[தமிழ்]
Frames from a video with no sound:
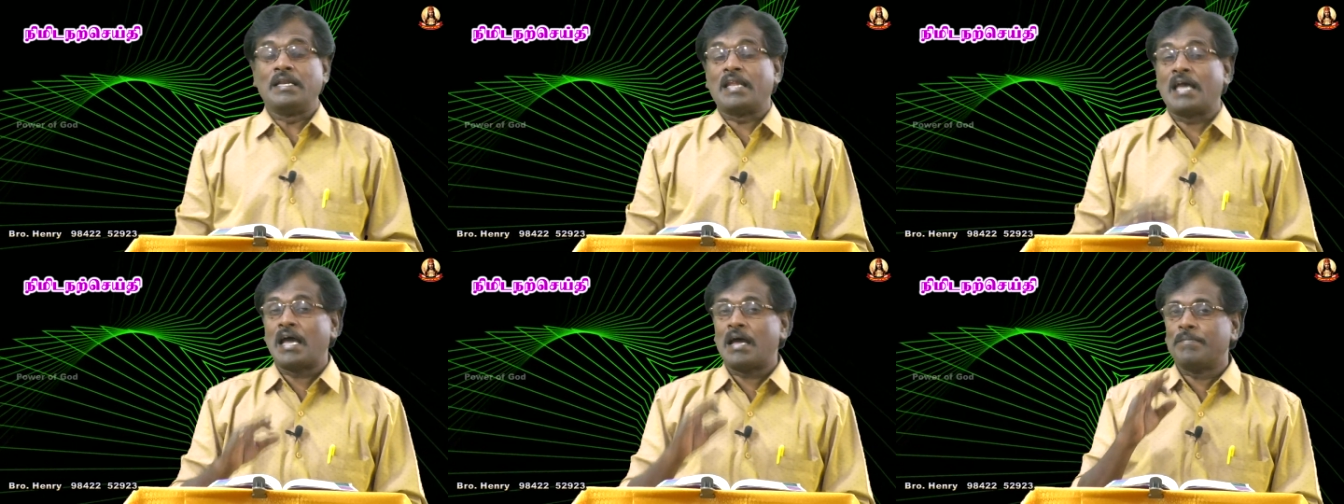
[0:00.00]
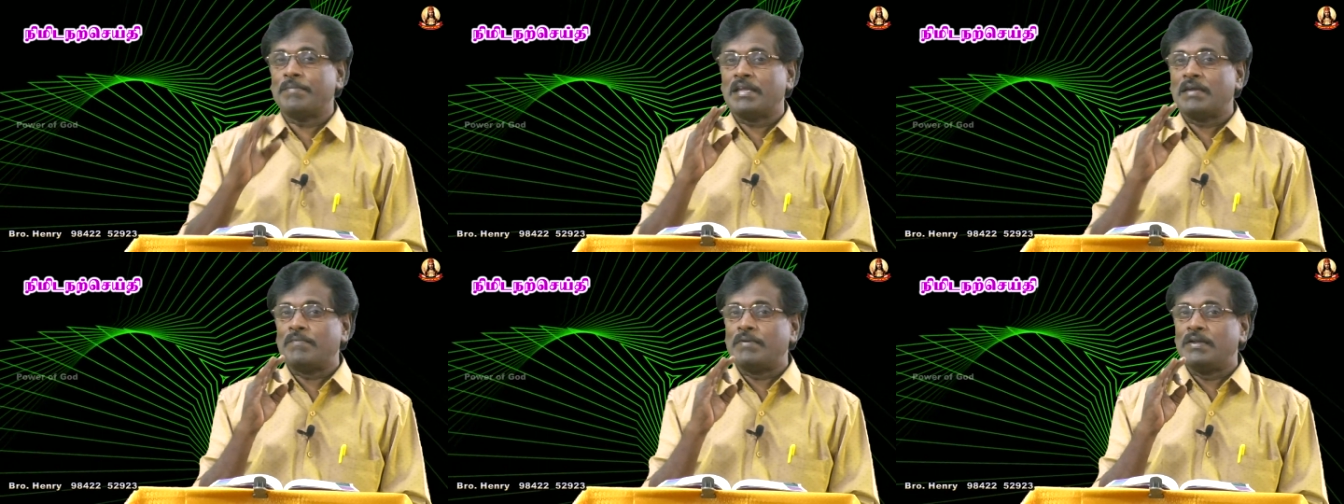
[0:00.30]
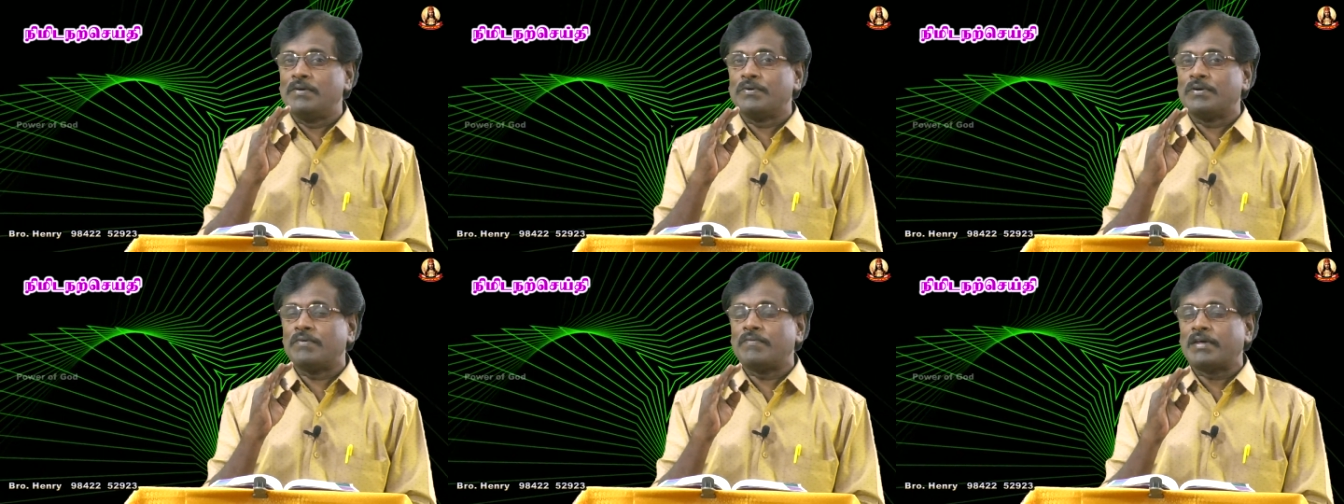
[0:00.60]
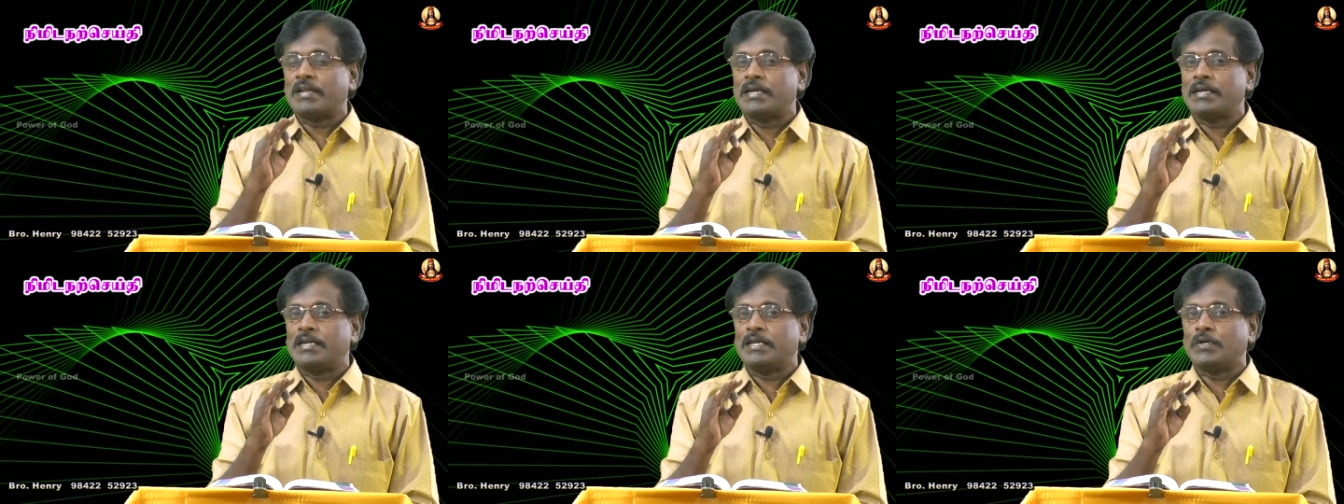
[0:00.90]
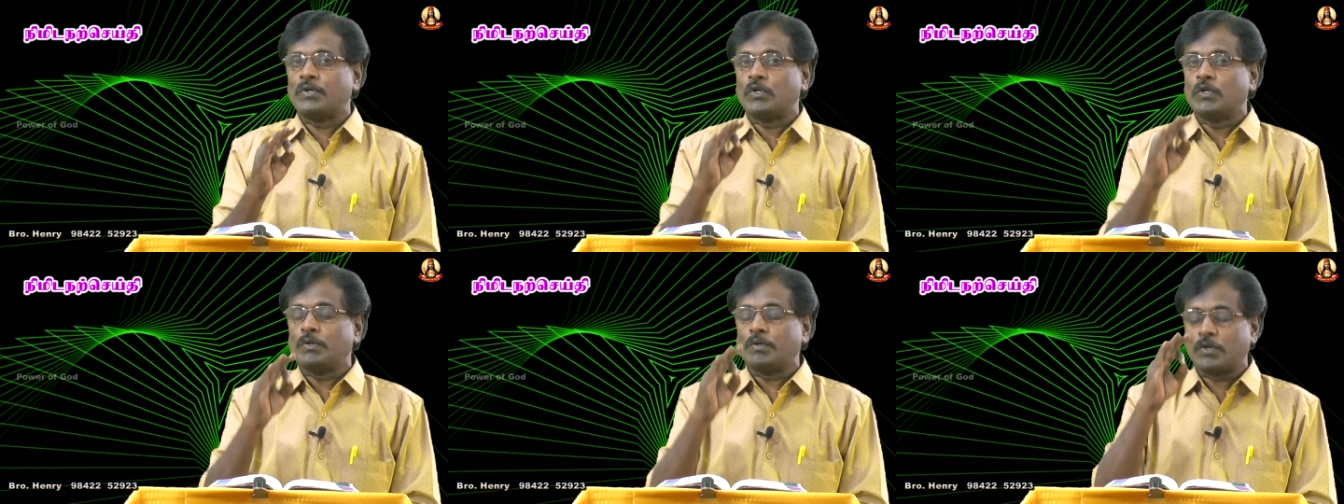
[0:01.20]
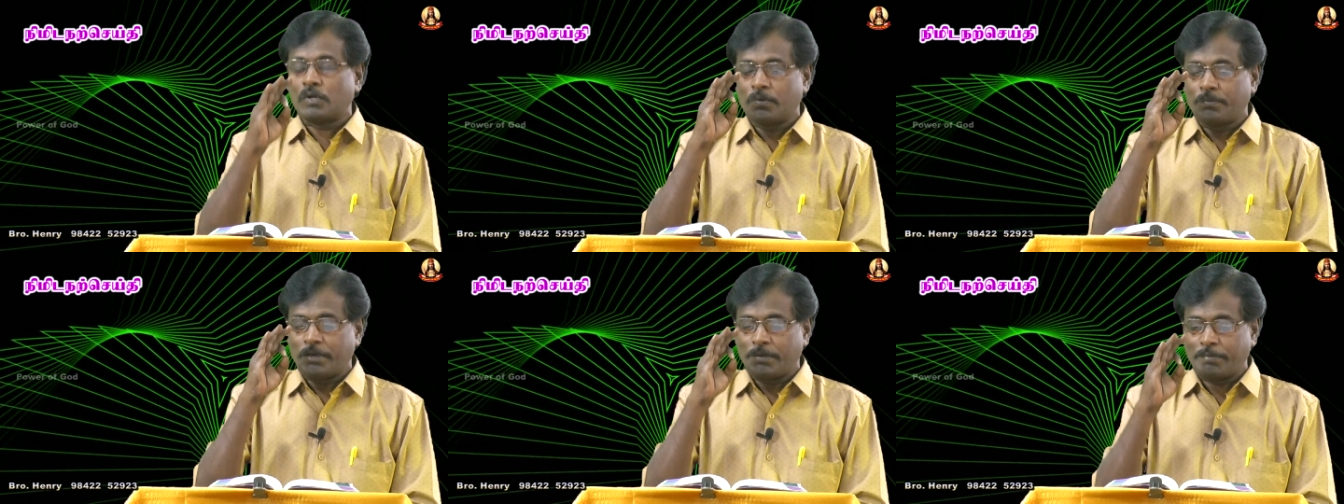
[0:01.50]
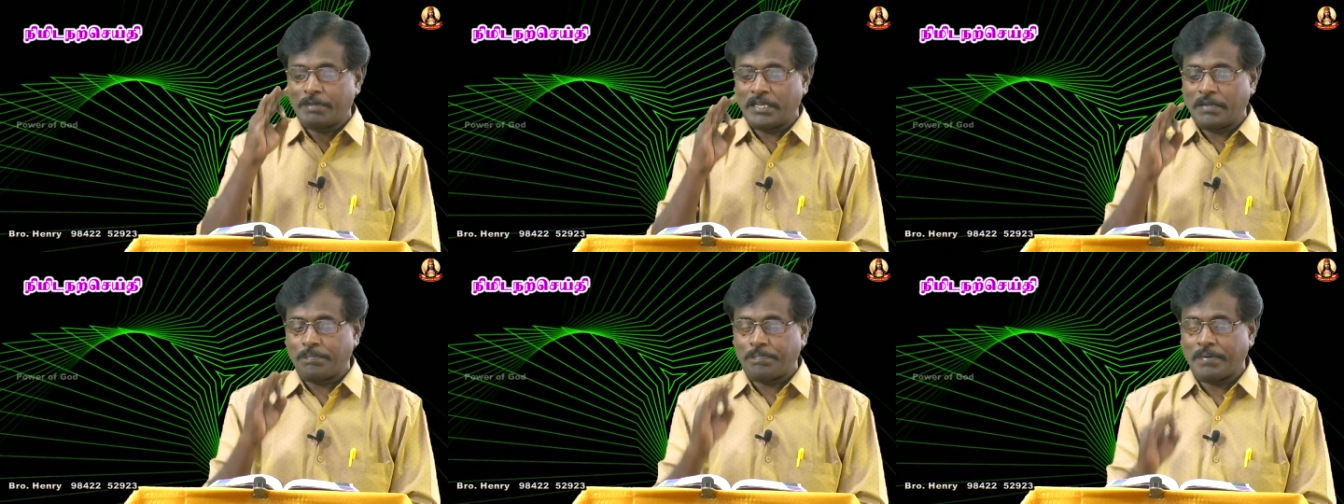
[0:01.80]
நாம் எவ்வளவுக்கு வரங்களை கொடுக்கிறோம்
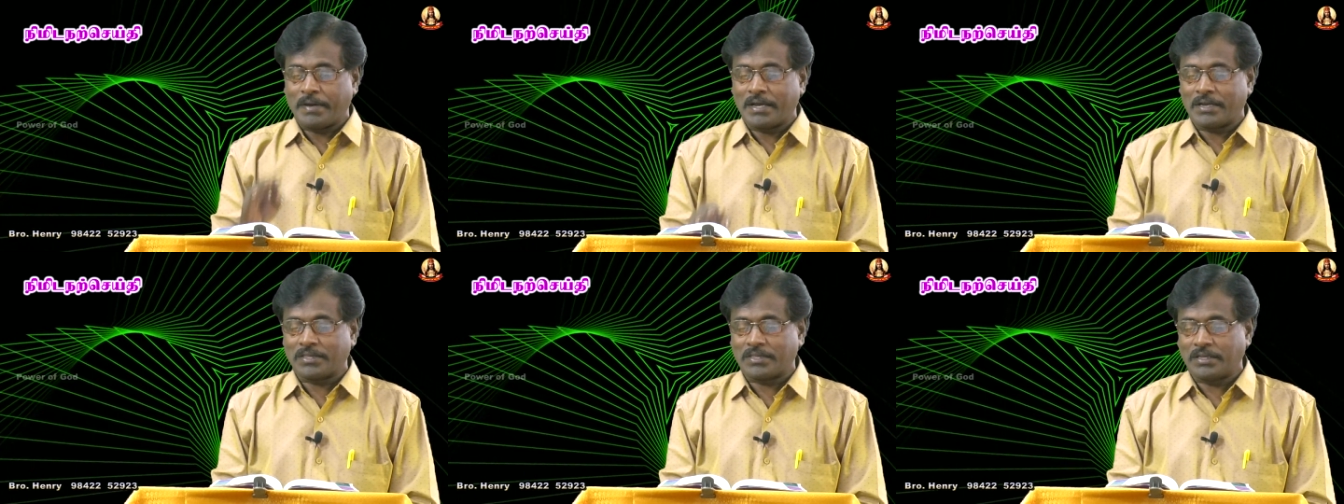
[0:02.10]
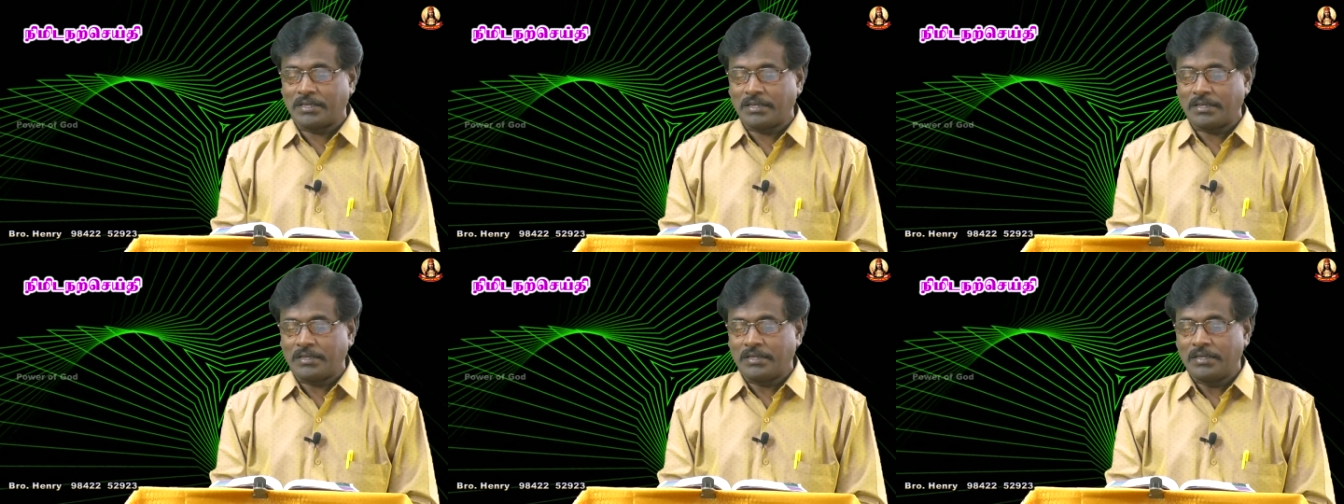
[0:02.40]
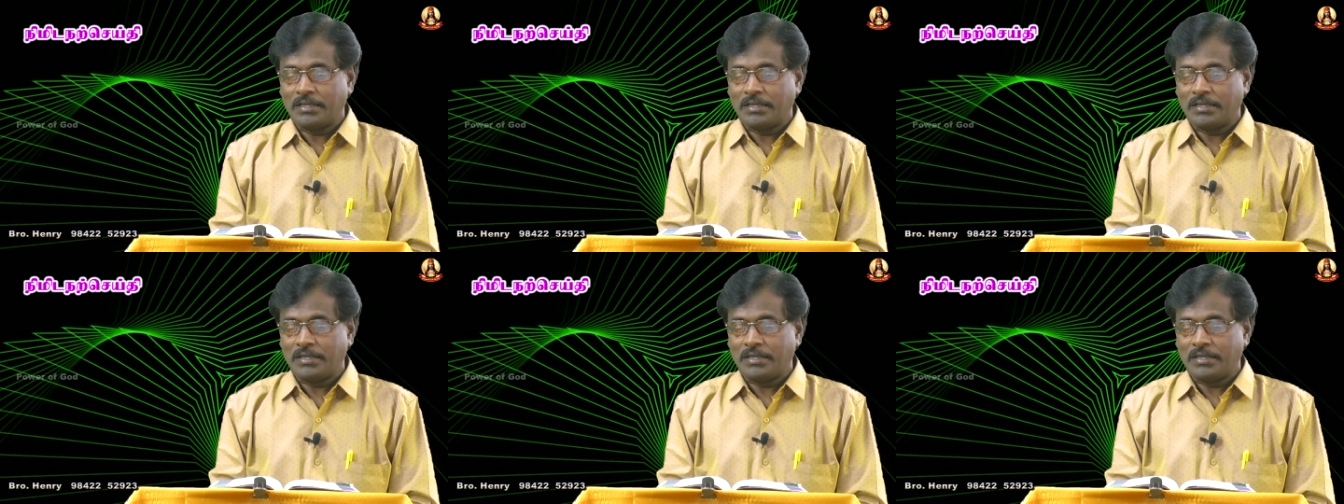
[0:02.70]
என்பதை பார்த்து